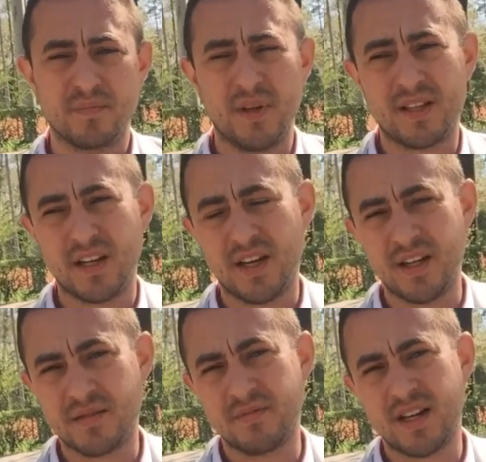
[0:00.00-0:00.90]

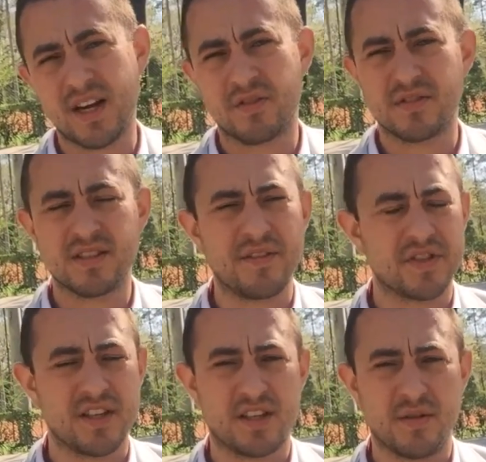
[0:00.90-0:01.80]
Materializm, tak, od
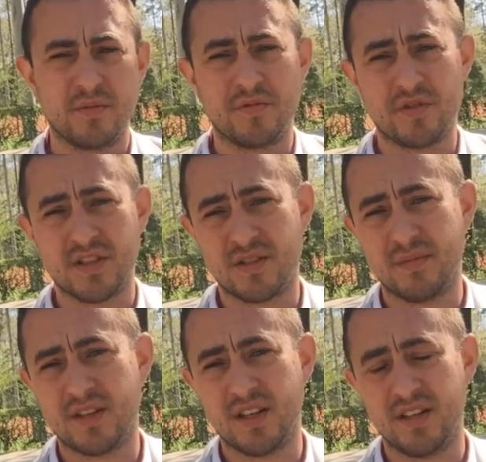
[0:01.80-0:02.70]
zawsze tata mi mówi, że
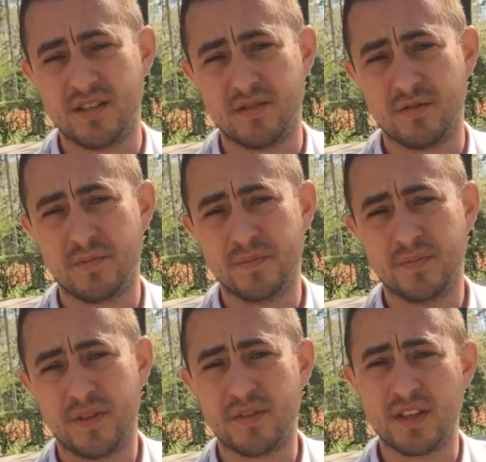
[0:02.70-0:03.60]
jestem materialistą.
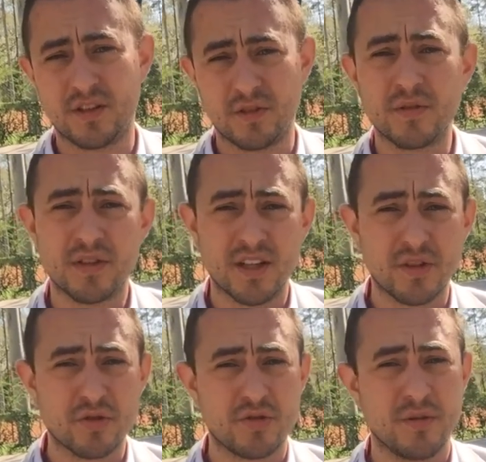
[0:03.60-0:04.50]
Mówię, tato,
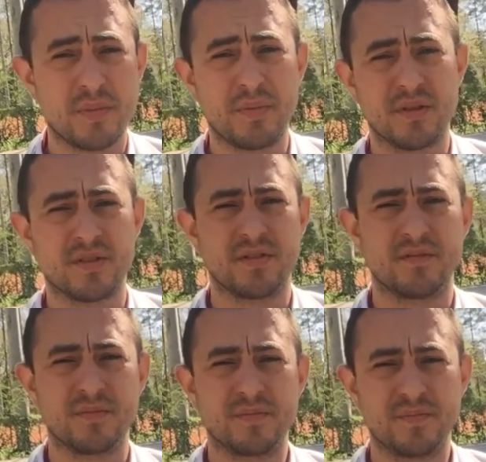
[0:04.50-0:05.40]
dlatego rzuciłem papierosy.
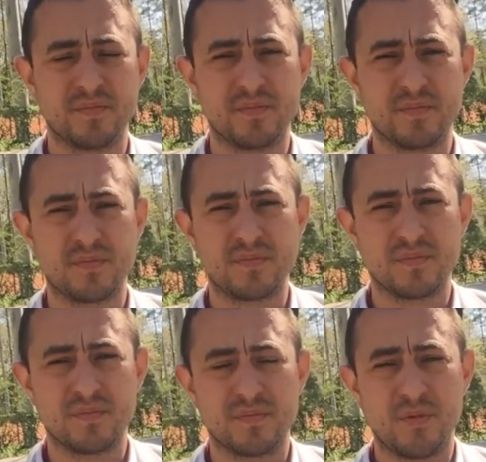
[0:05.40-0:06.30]

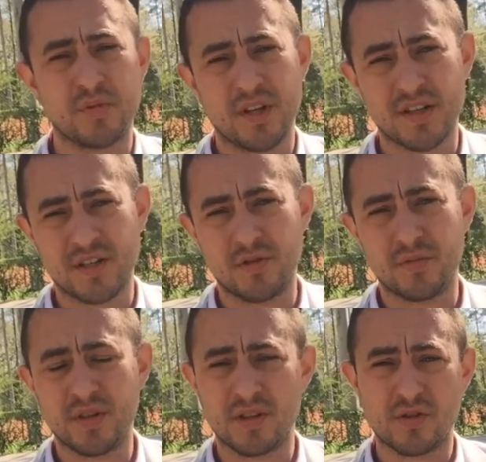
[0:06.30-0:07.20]
Bo
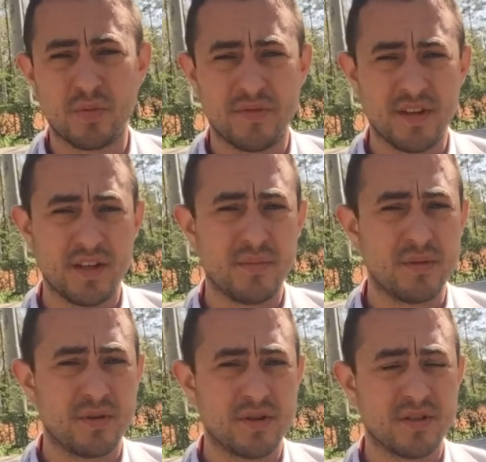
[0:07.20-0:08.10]
przerażało mnie kupowanie
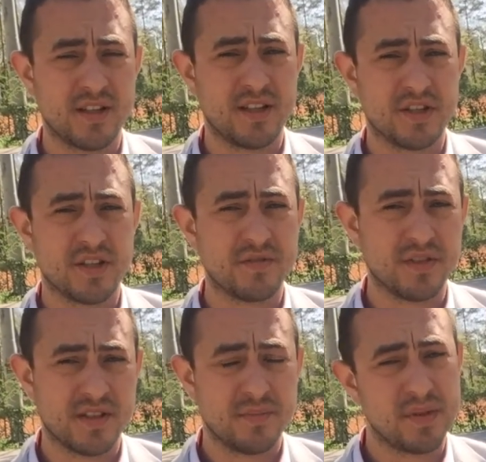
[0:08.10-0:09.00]
Malboro setek
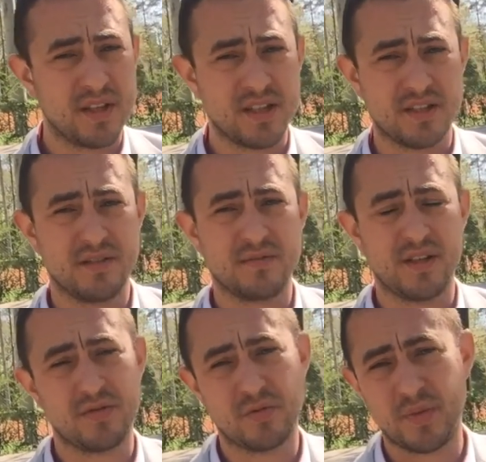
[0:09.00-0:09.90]
czerwonych za 15.
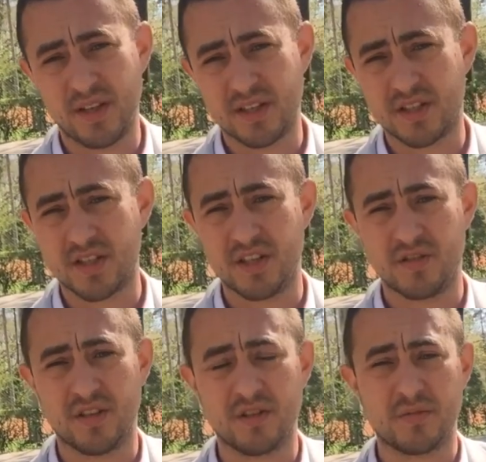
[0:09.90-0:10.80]
Teraz już
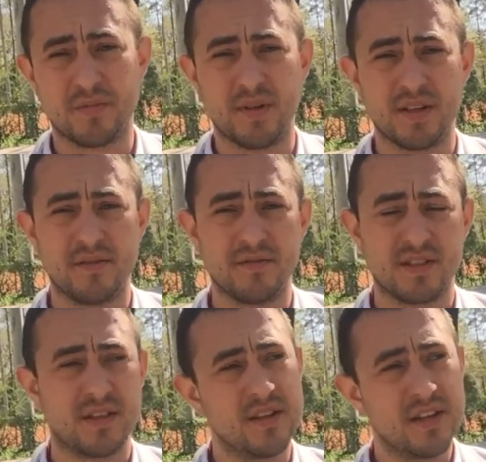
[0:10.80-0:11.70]
15,60, jak dobrze pamiętam,
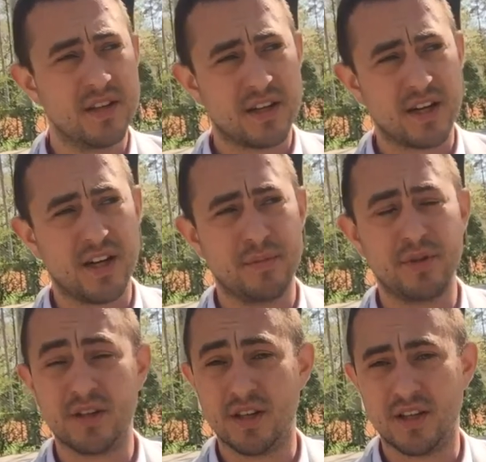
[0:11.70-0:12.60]
z
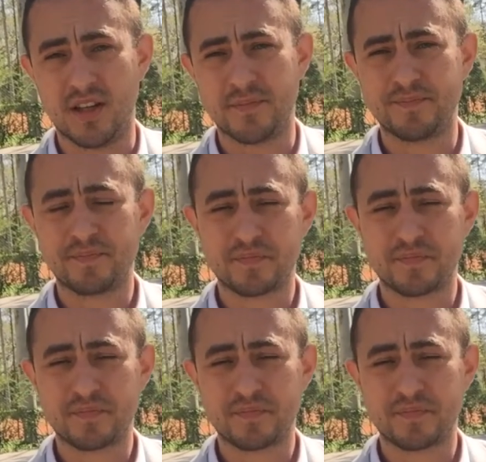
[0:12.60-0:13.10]
reklam Lidla.